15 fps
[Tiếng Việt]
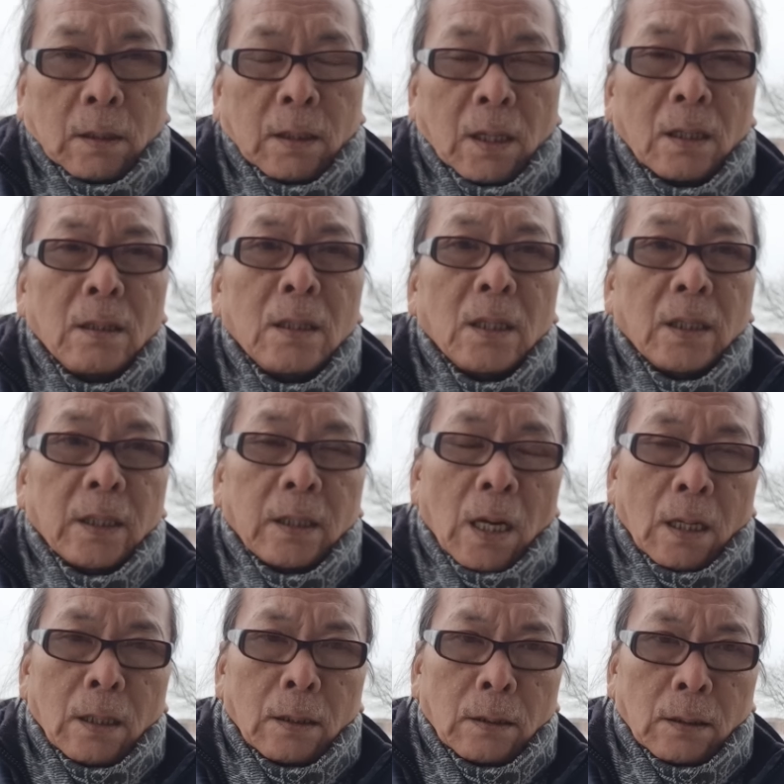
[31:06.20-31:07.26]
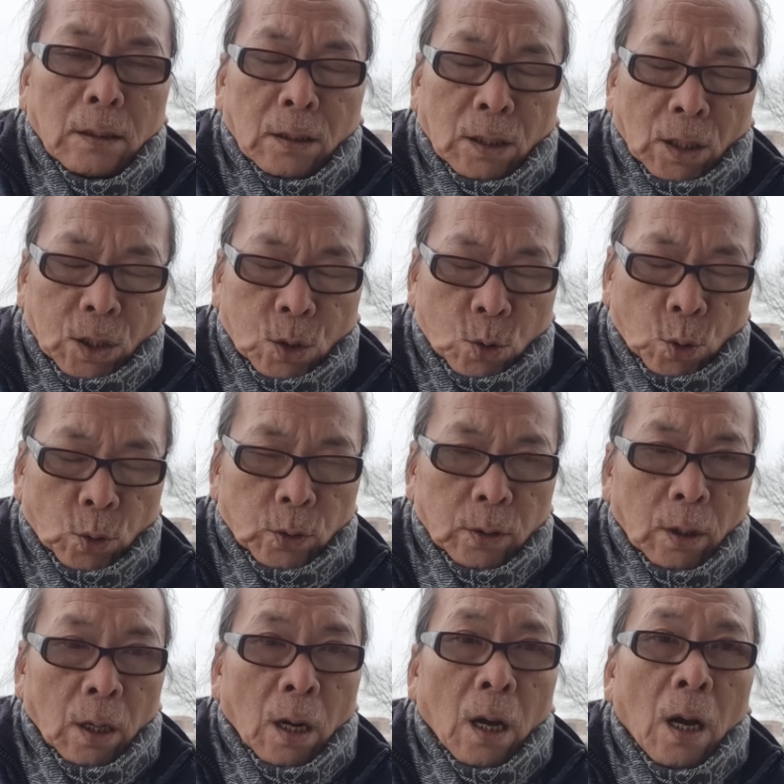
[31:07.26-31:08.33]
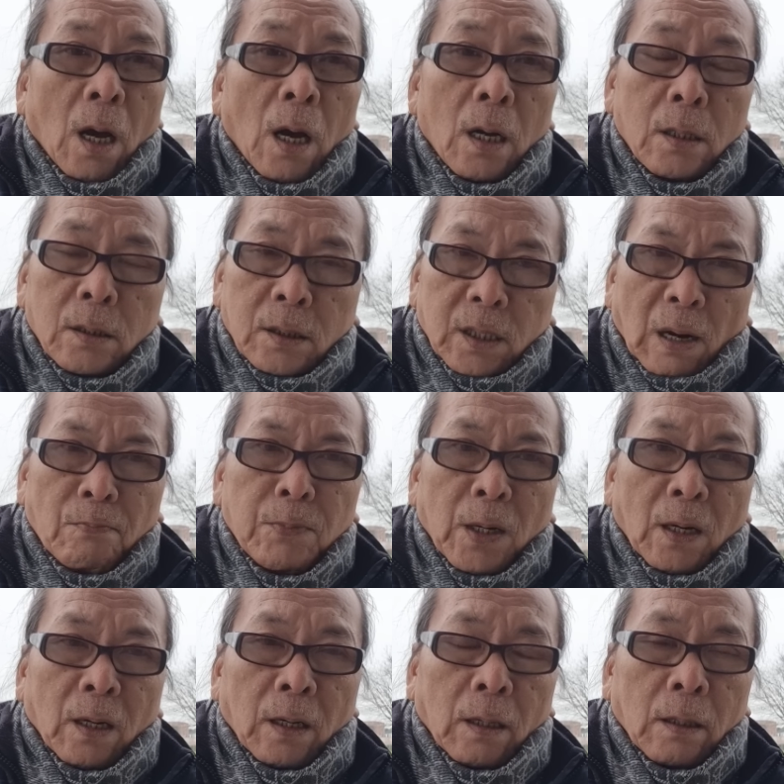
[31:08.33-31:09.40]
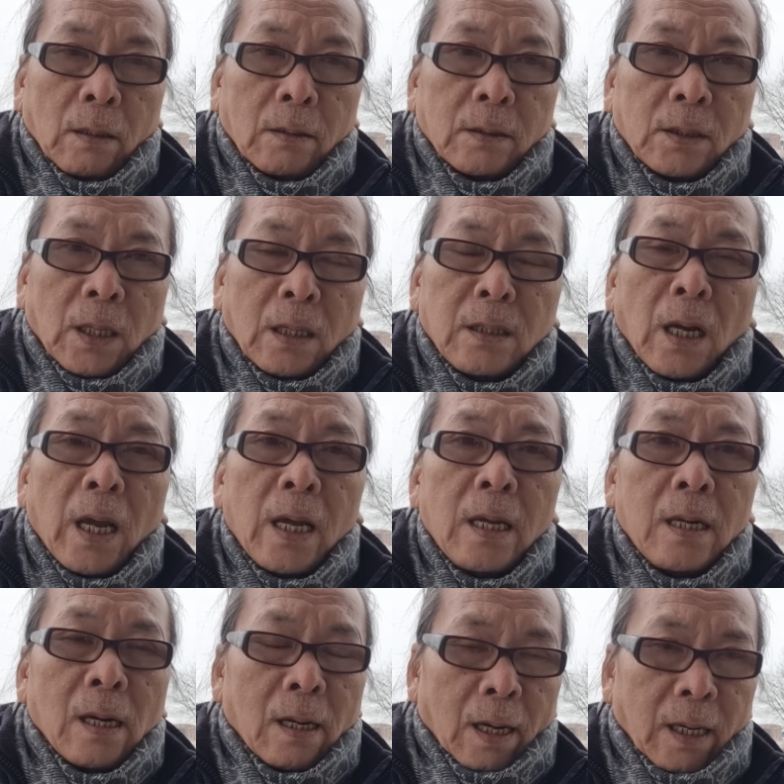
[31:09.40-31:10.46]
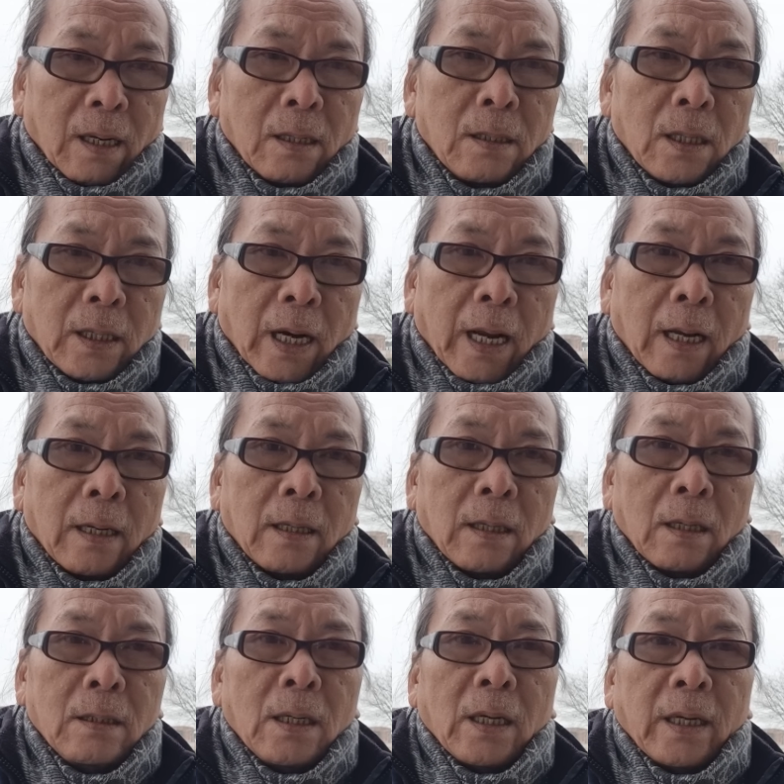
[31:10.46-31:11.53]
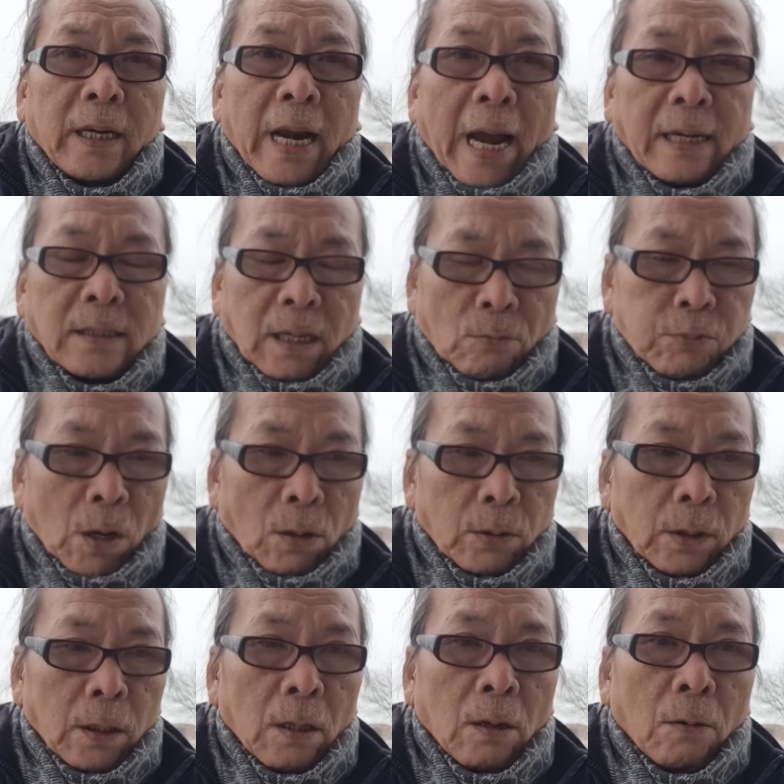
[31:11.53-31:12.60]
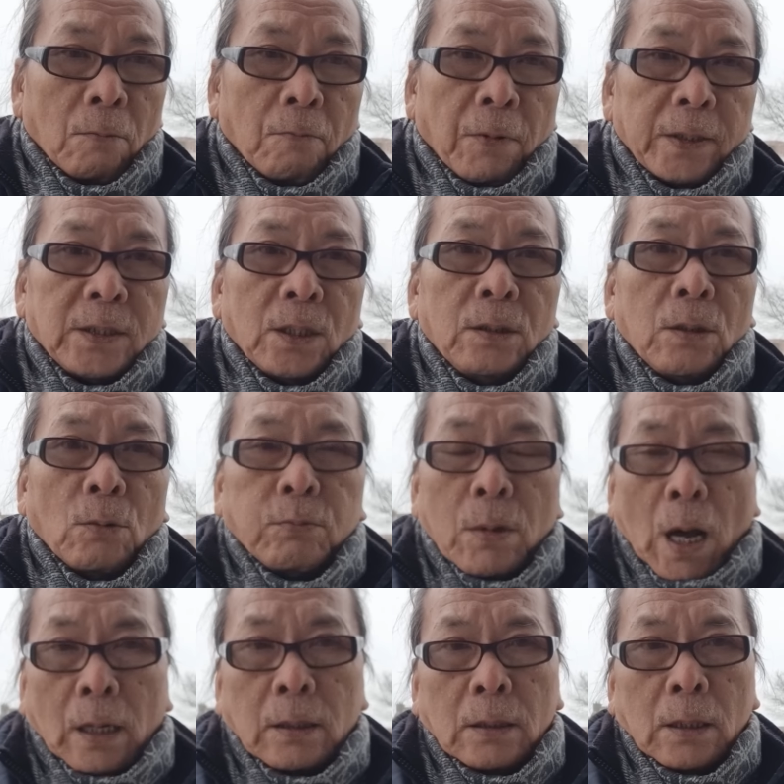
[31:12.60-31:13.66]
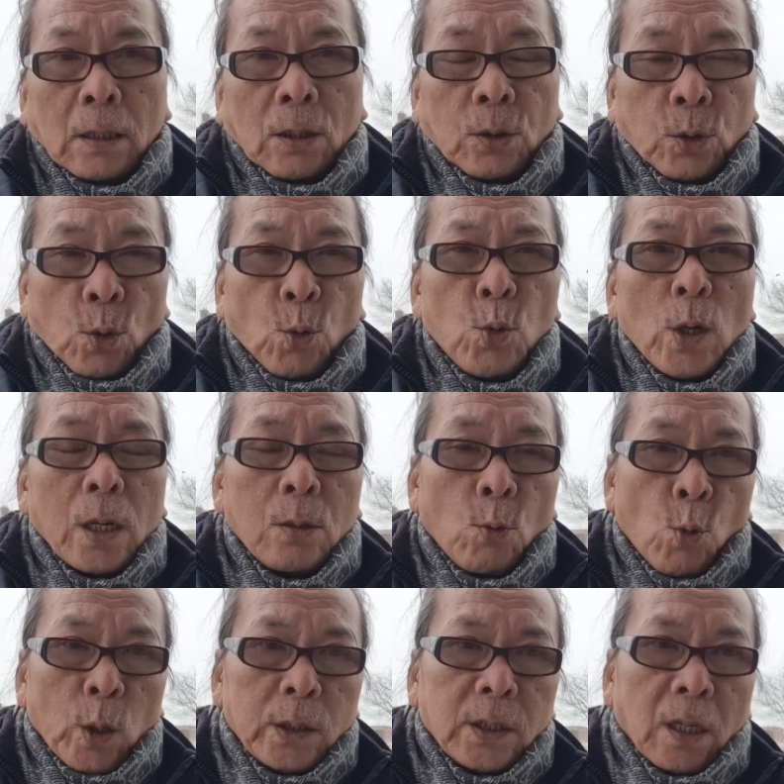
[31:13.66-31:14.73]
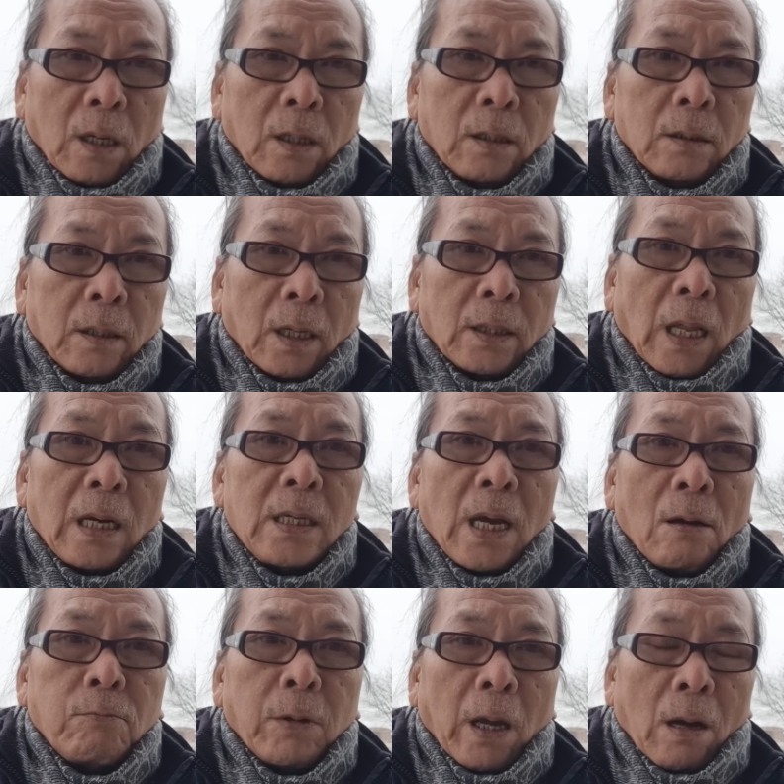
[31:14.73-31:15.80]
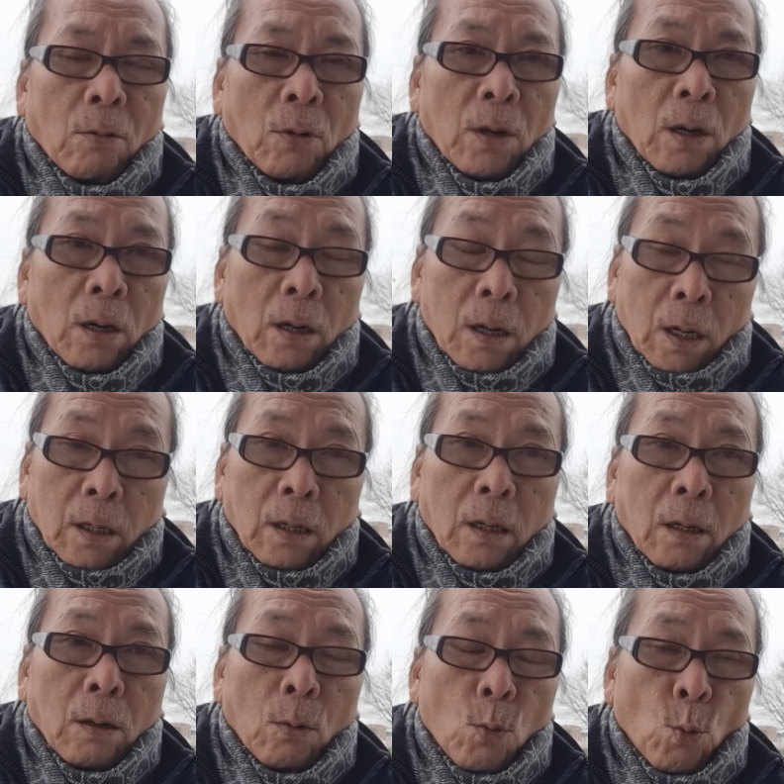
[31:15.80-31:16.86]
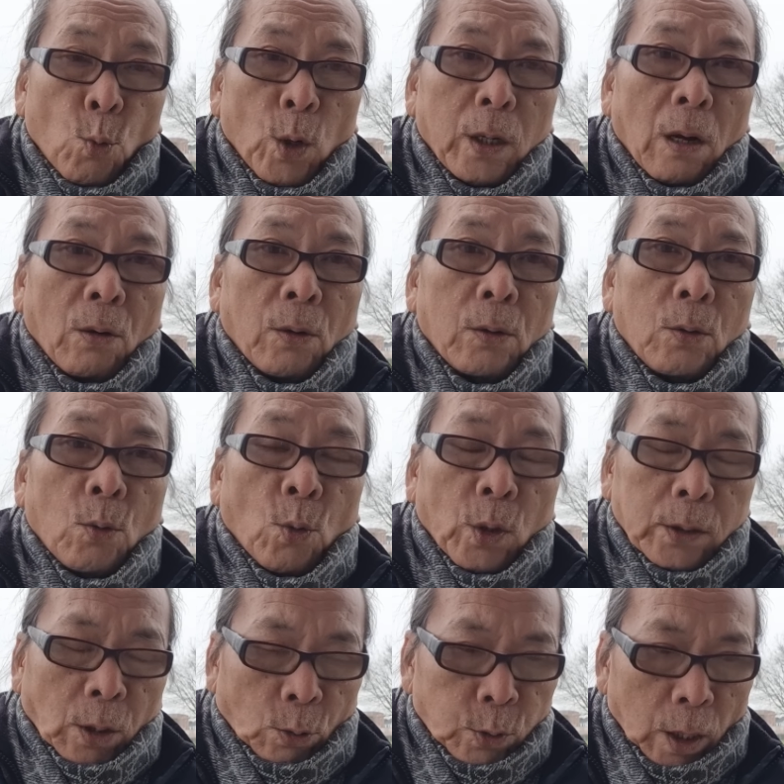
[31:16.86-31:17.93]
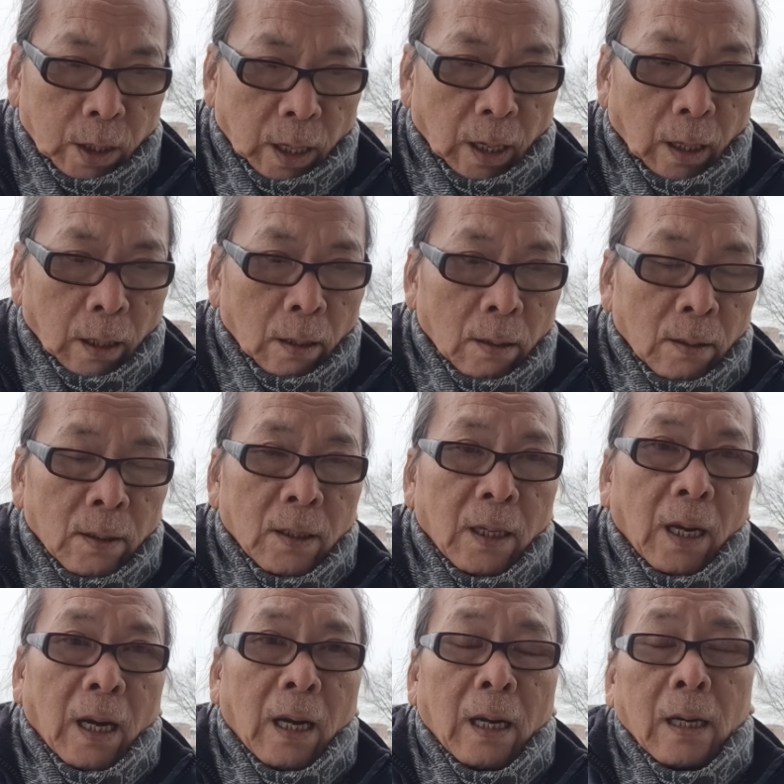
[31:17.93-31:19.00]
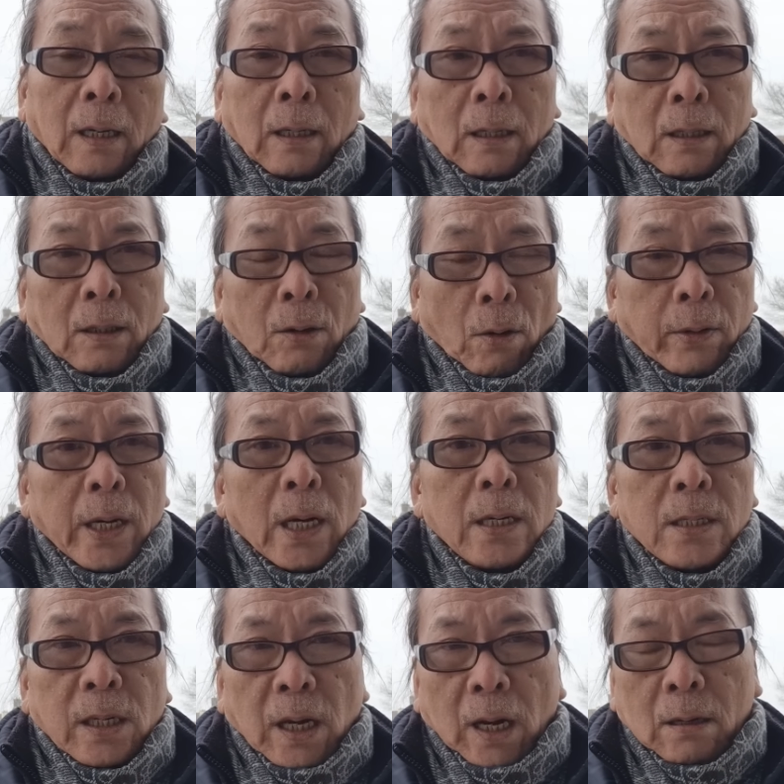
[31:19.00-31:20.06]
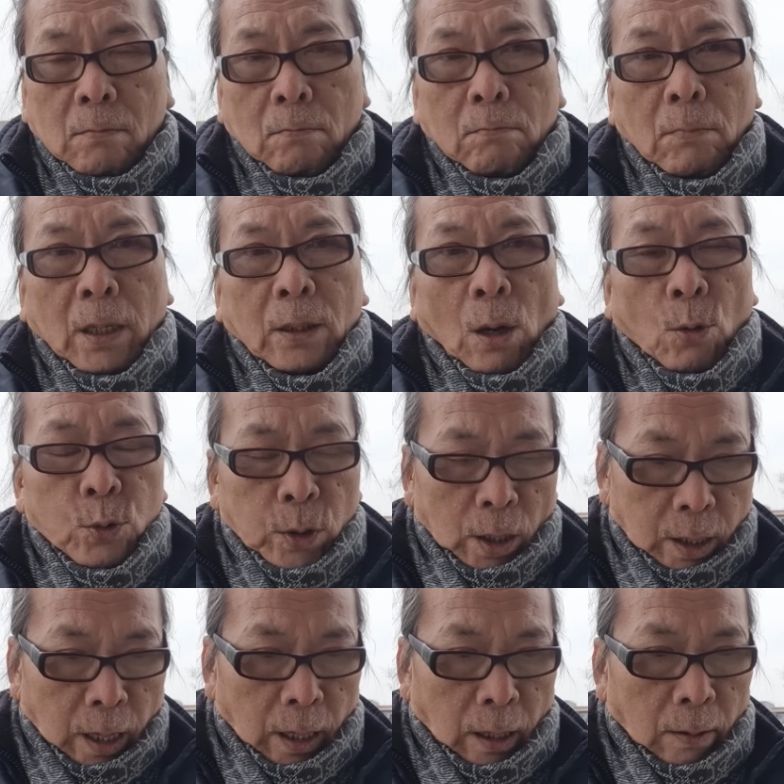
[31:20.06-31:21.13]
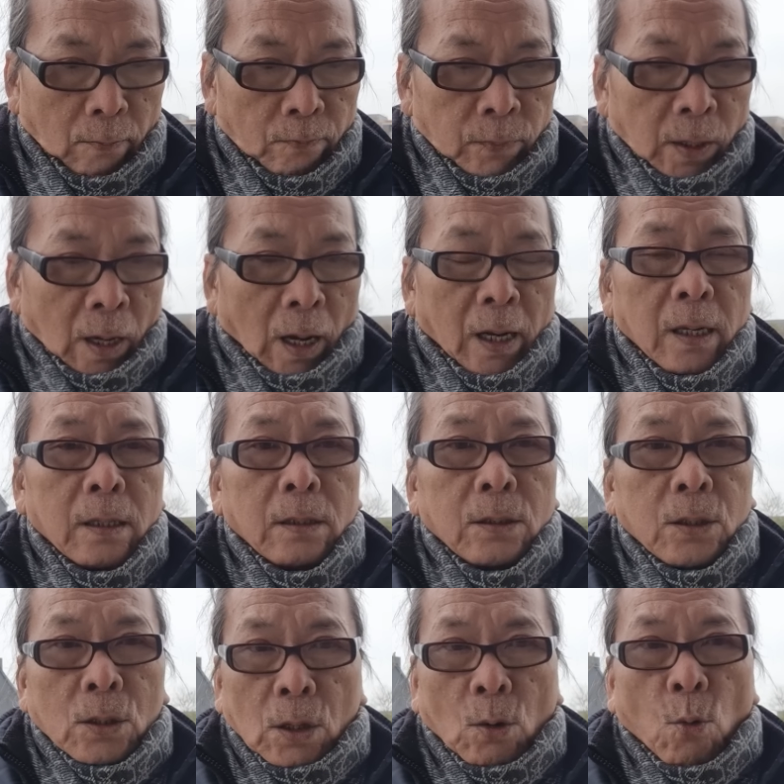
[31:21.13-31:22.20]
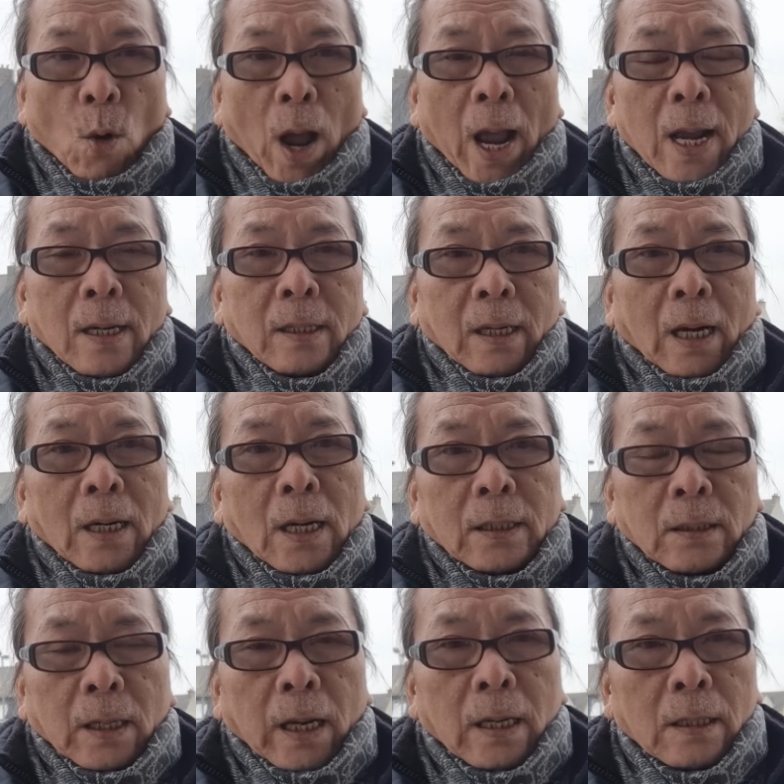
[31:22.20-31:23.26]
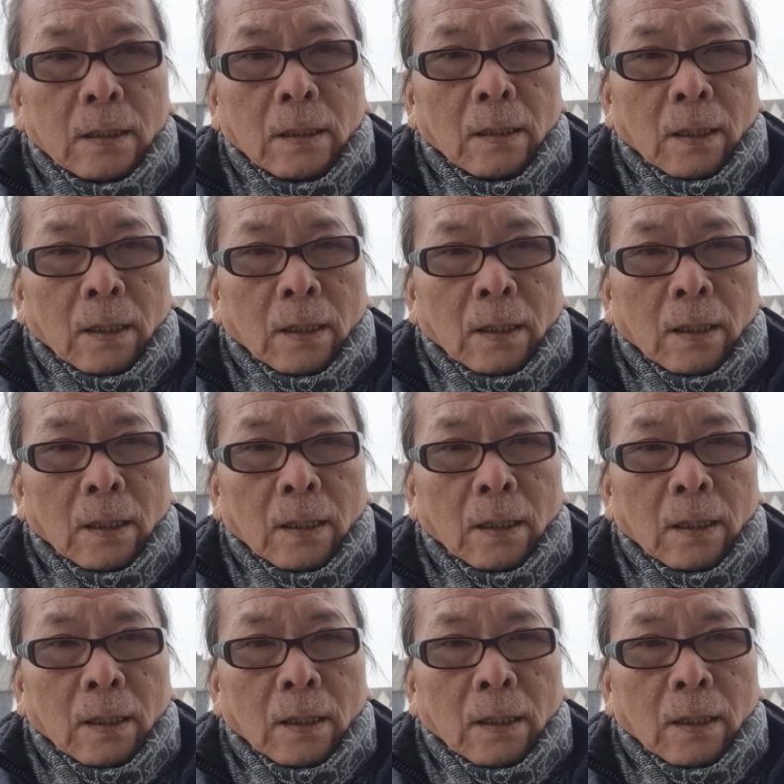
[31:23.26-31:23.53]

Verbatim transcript: những người dân người khuôn hơn trăm người tình nghi là những người này những người đang chống đối và sử dụng đến vũ lực quân sự để tấn công vào lực lượng quân đội của Thổ Nhĩ Kỳ thì nó đến việc mà Thổ Nhĩ Kỳ thì vừa qua đã lên tiếng